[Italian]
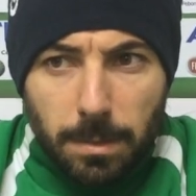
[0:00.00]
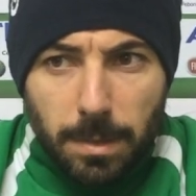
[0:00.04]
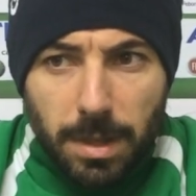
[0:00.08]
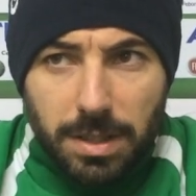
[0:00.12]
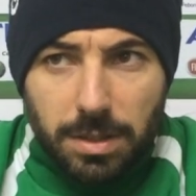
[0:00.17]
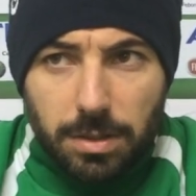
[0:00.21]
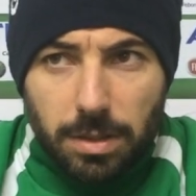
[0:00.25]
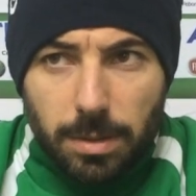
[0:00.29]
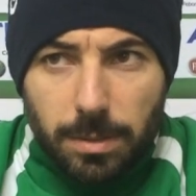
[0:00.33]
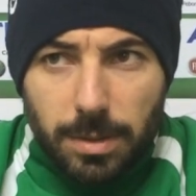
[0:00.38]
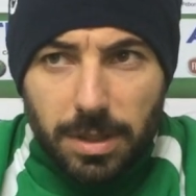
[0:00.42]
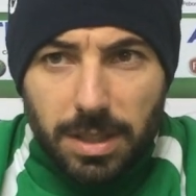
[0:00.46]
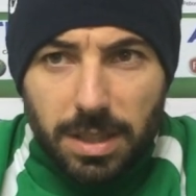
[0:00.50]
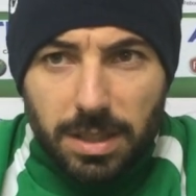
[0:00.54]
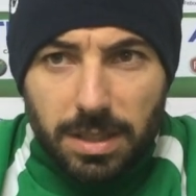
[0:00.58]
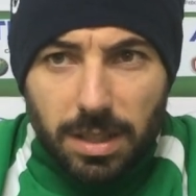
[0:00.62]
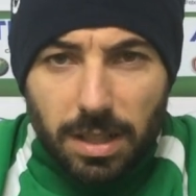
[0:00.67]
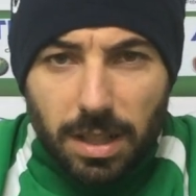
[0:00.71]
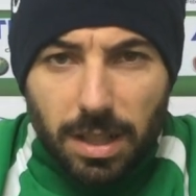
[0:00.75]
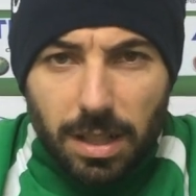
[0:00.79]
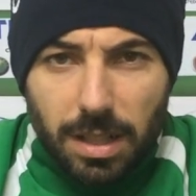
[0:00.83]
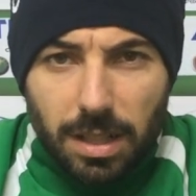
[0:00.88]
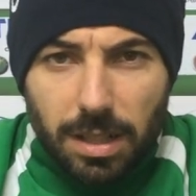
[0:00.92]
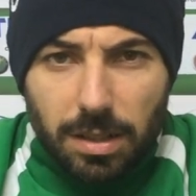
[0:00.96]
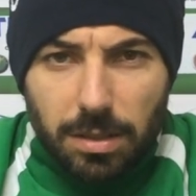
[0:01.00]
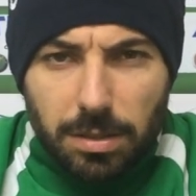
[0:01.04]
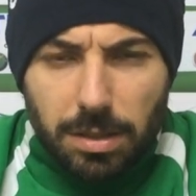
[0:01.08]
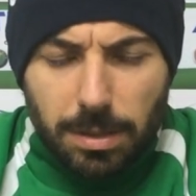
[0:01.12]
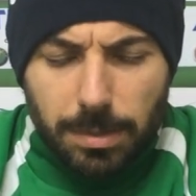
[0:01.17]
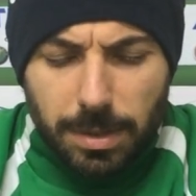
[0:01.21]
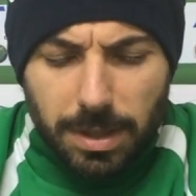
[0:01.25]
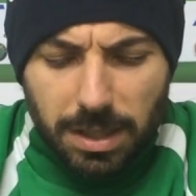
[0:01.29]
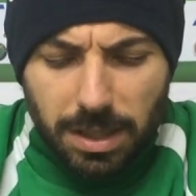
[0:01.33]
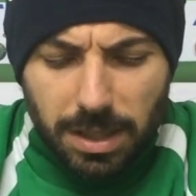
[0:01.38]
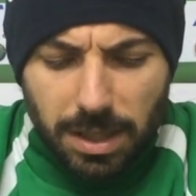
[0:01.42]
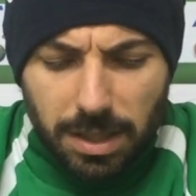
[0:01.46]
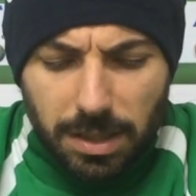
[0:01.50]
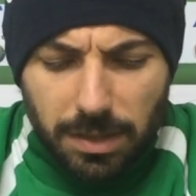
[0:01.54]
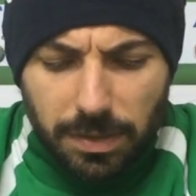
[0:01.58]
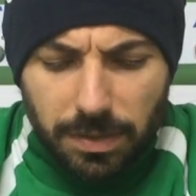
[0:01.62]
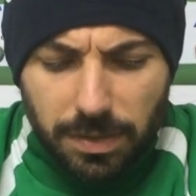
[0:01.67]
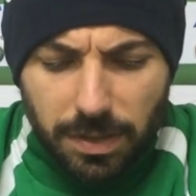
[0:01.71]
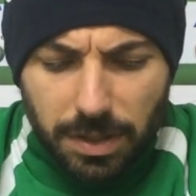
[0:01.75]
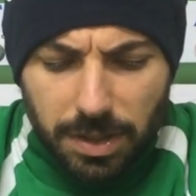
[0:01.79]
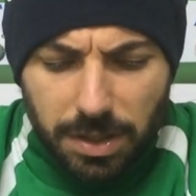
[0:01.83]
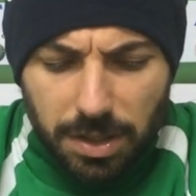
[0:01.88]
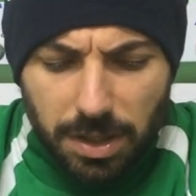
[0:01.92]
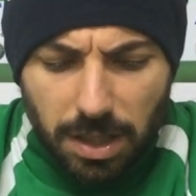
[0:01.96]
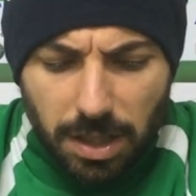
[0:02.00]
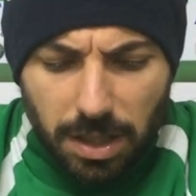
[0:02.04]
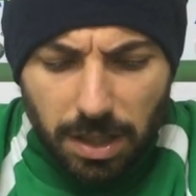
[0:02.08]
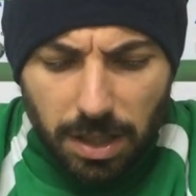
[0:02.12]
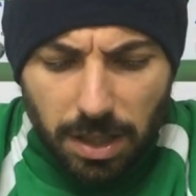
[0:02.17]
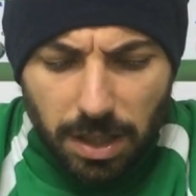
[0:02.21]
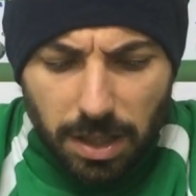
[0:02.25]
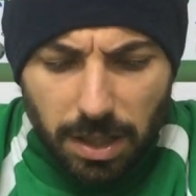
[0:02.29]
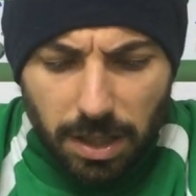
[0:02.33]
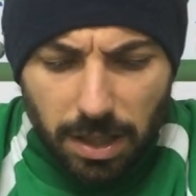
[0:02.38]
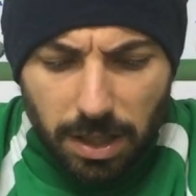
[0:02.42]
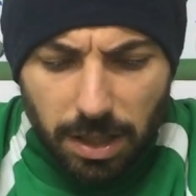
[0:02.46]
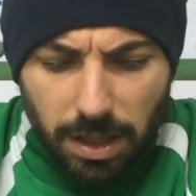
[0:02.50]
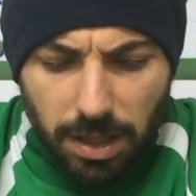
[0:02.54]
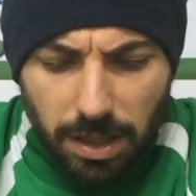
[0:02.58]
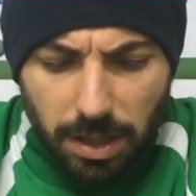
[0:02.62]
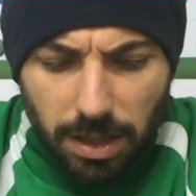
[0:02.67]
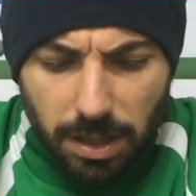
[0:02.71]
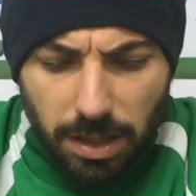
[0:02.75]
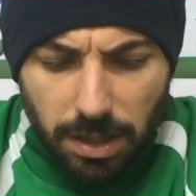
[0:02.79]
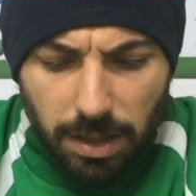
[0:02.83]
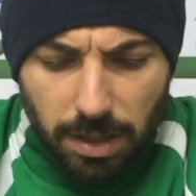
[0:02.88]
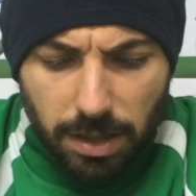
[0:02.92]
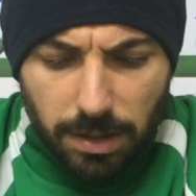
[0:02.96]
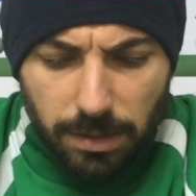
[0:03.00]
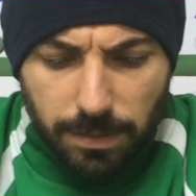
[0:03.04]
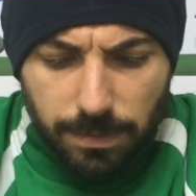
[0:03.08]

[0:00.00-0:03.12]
Ma sicuramente sarà una partita difficile,